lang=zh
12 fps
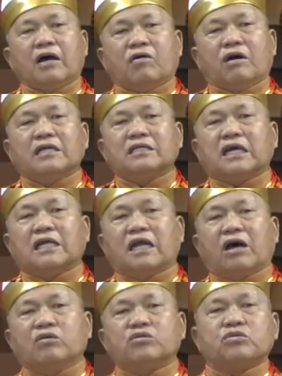王禅
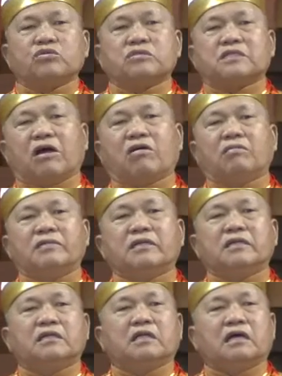老祖教我
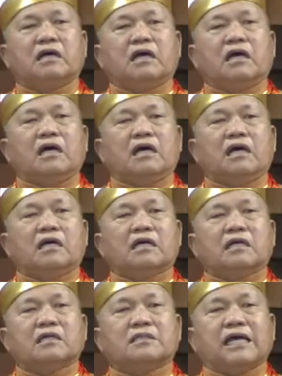们
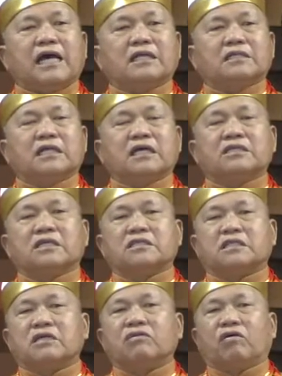上圣的
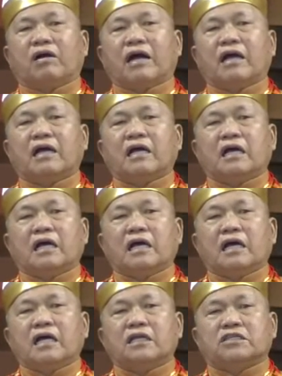心法，
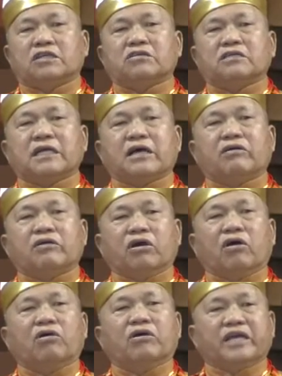就是要
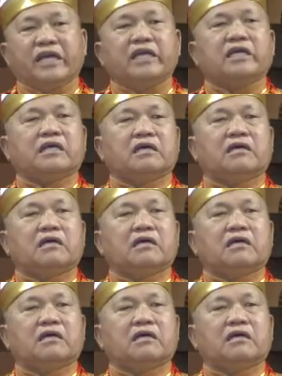用意。